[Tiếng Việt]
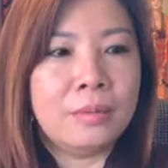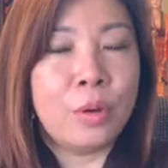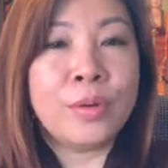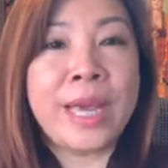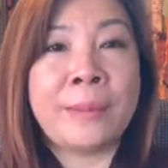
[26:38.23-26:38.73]

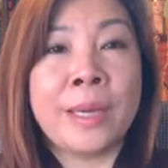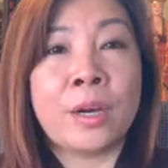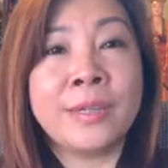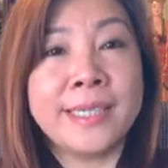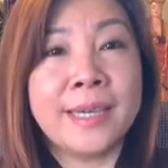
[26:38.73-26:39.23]
bộ nhà mày
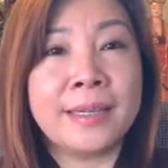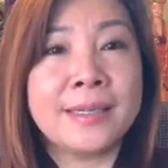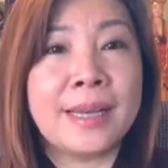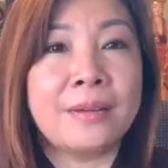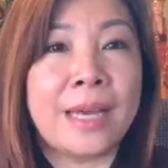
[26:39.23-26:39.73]
có người chết hay
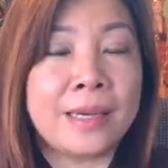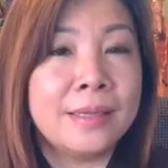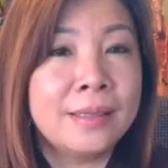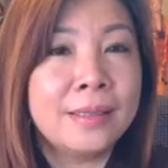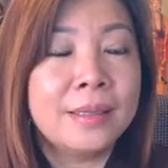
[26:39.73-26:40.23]
sao vậy
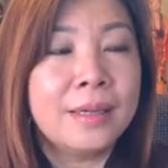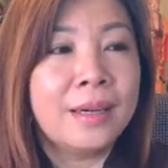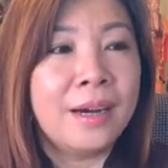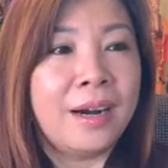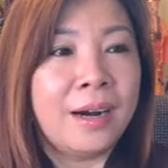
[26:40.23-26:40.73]

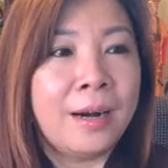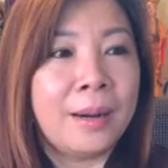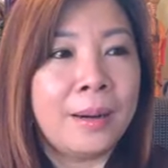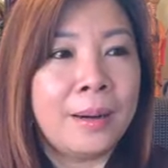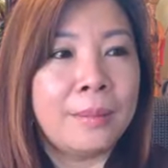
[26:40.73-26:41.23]

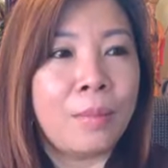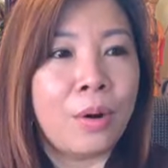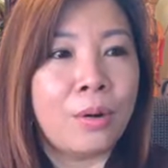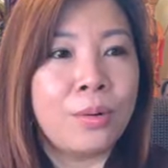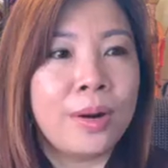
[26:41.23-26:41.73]
uh,
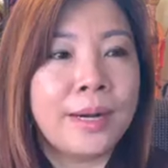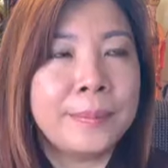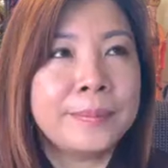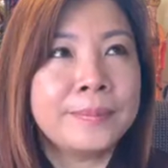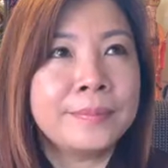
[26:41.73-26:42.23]
bộ
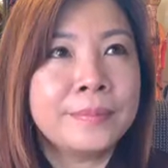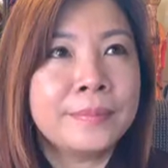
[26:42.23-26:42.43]
um,